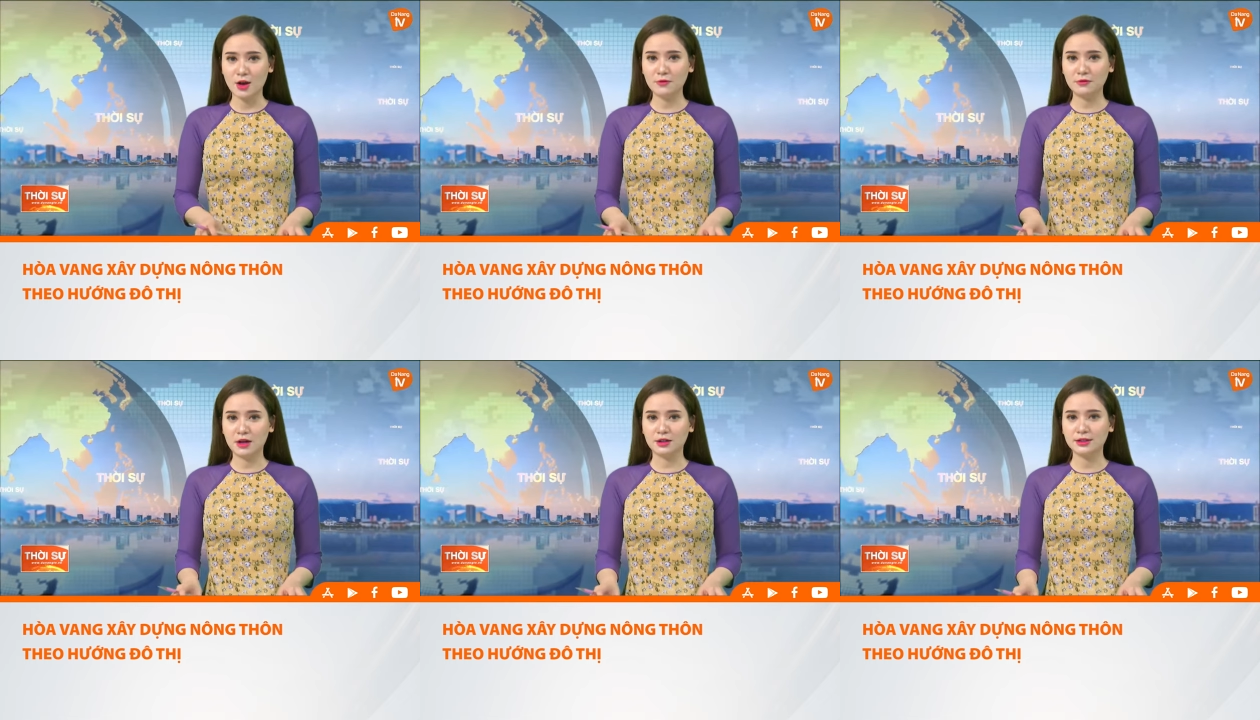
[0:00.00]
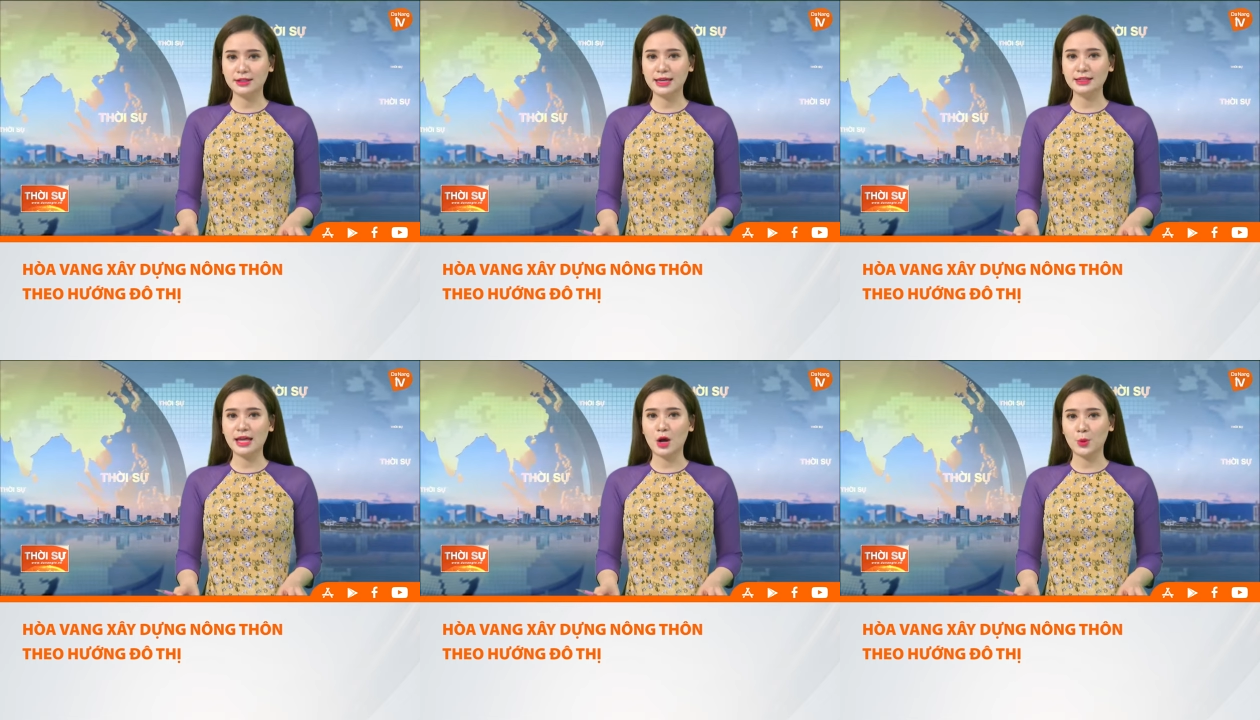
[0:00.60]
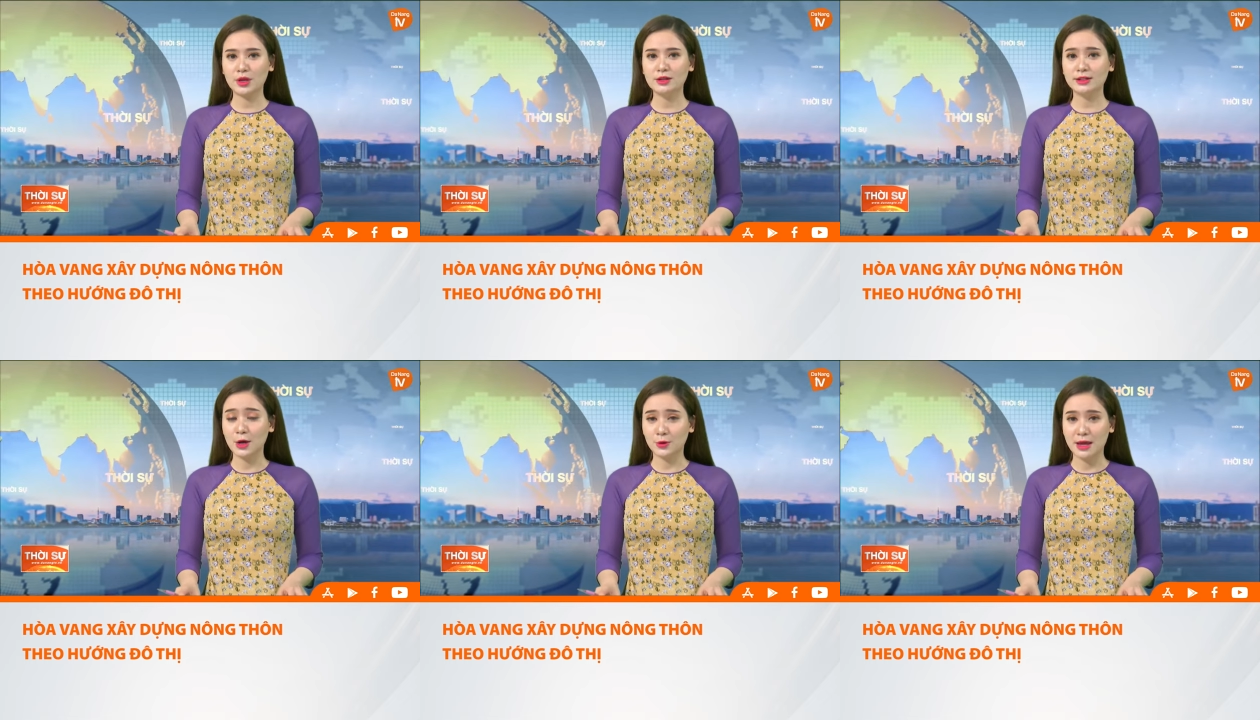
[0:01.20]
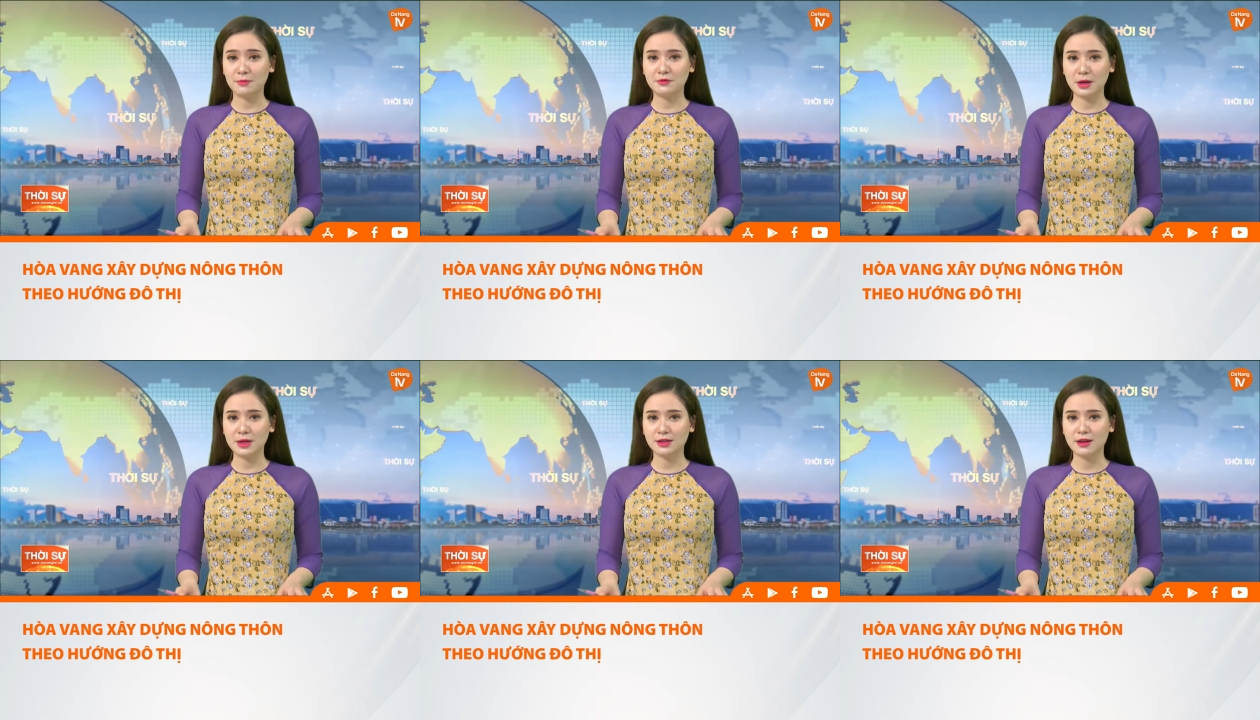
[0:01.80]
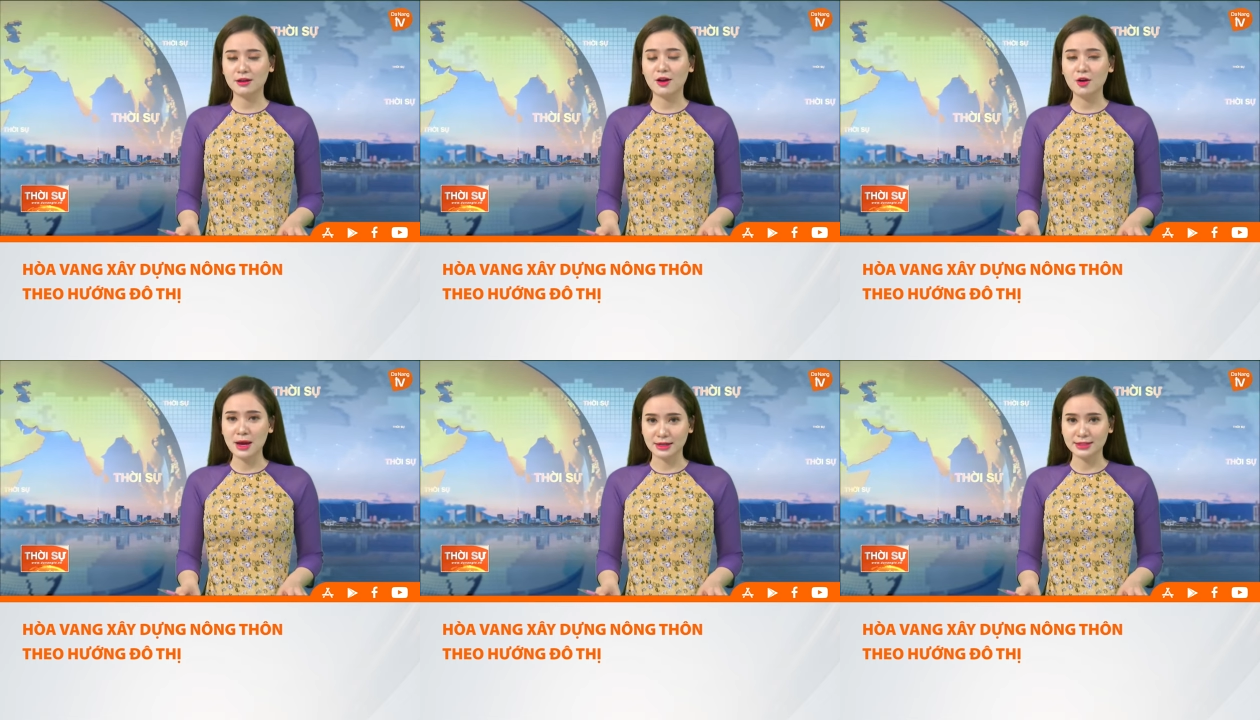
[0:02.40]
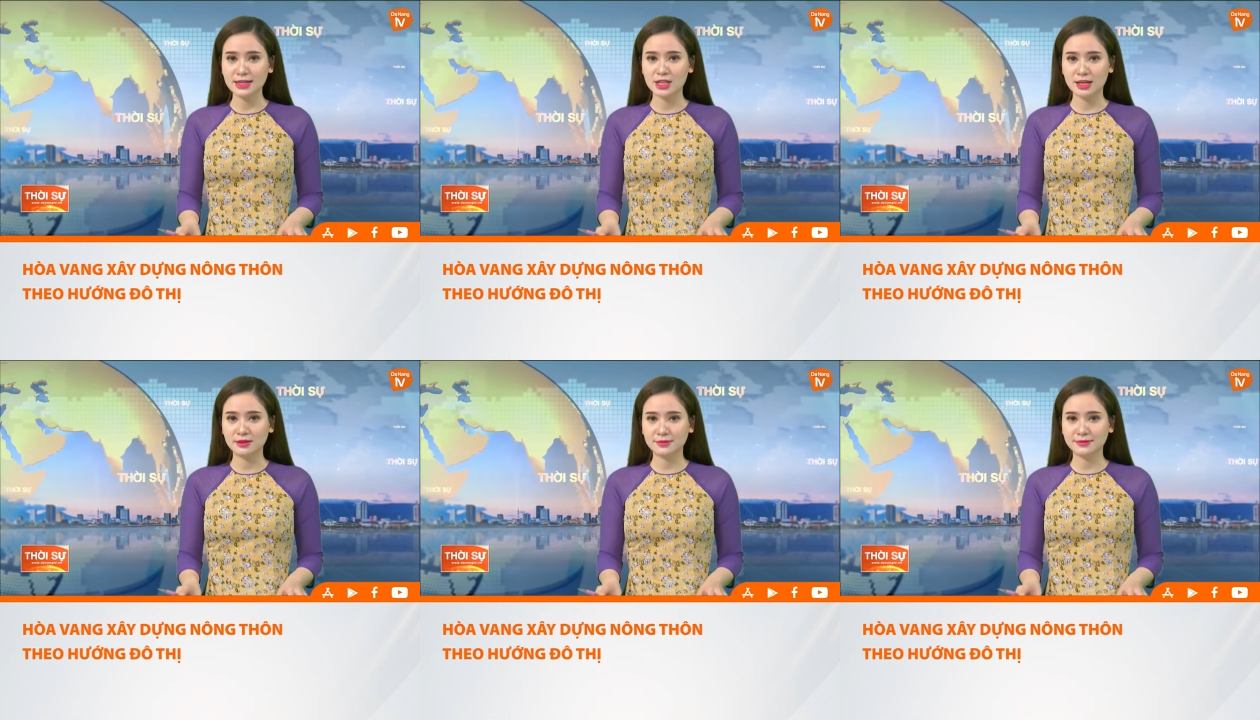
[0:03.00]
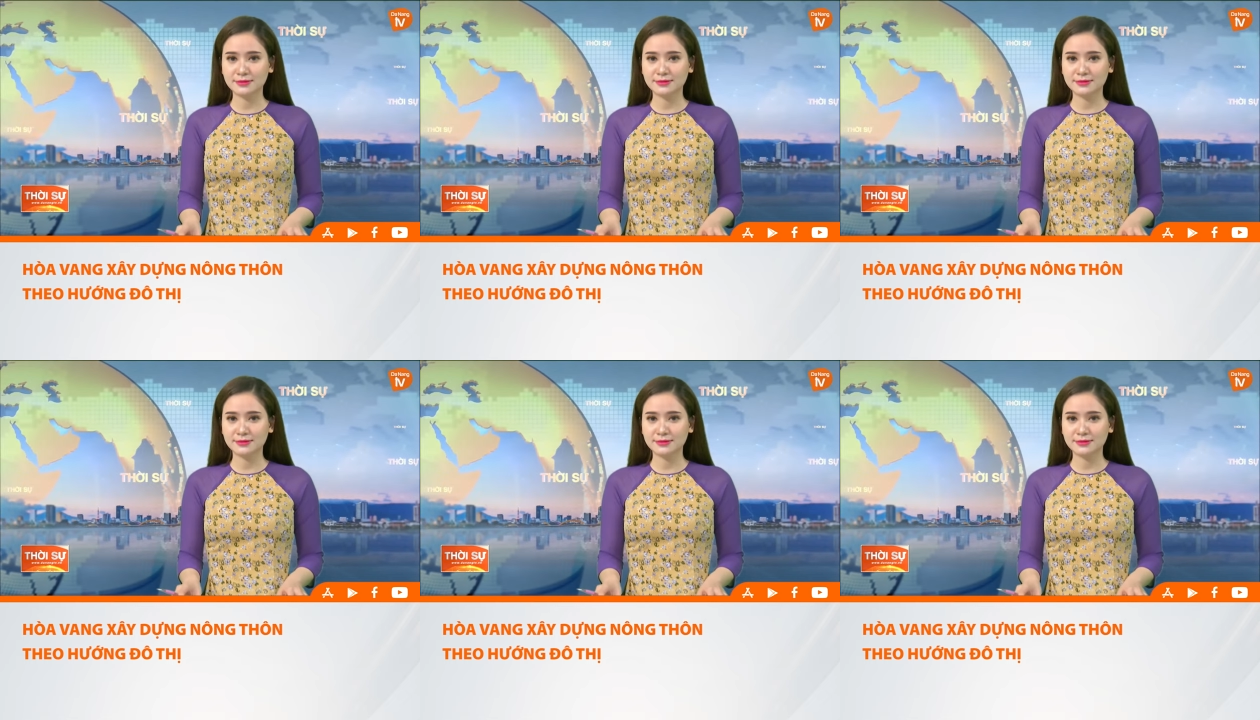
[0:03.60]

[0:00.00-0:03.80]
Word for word: đã góp phần kiến tạo quê hương giàu đẹp, văn minh, có bản sắc riêng.